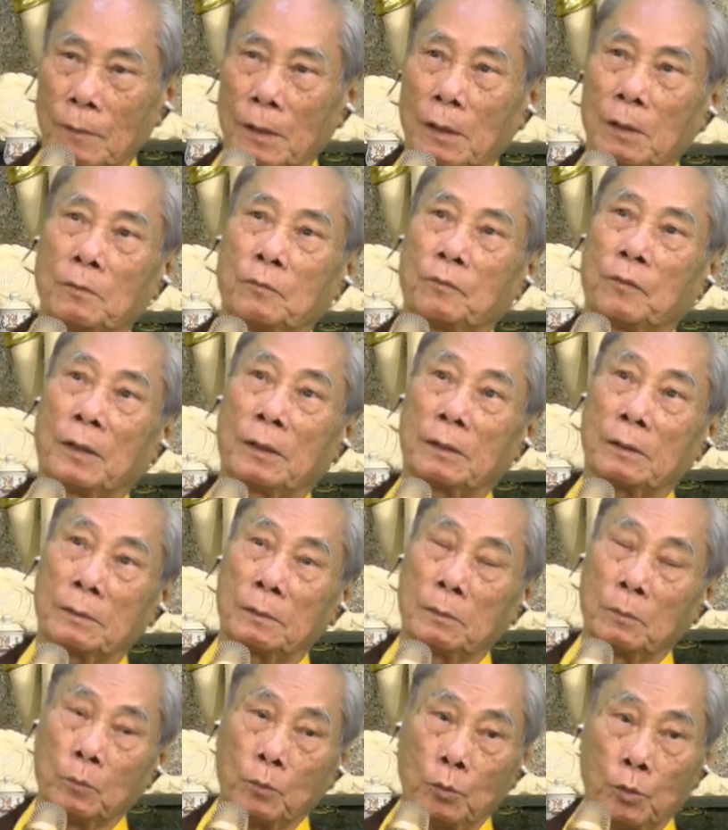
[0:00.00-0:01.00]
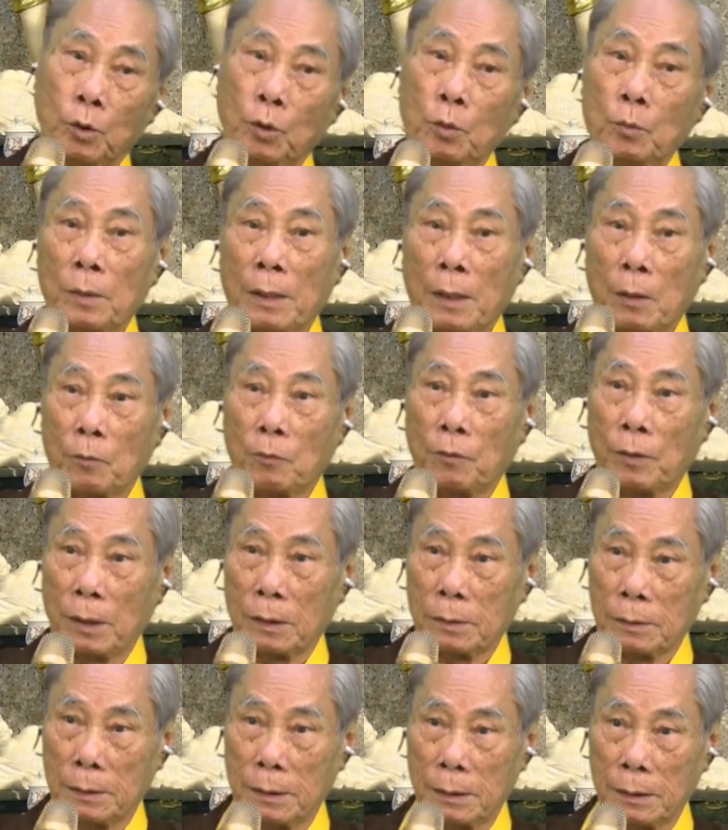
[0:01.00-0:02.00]
đạo Phật. Nếu mà đạo
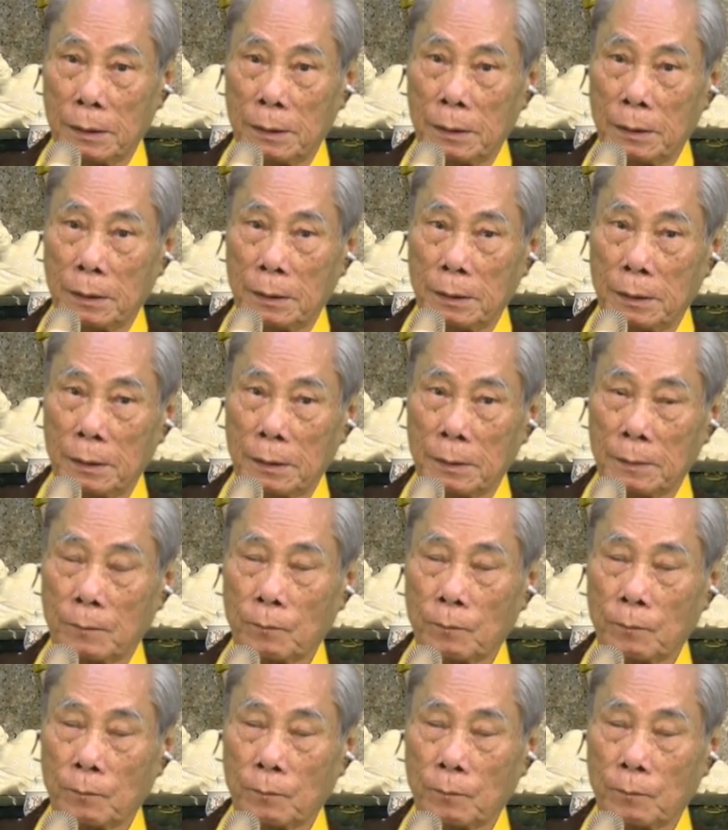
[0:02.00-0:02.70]
Phật thì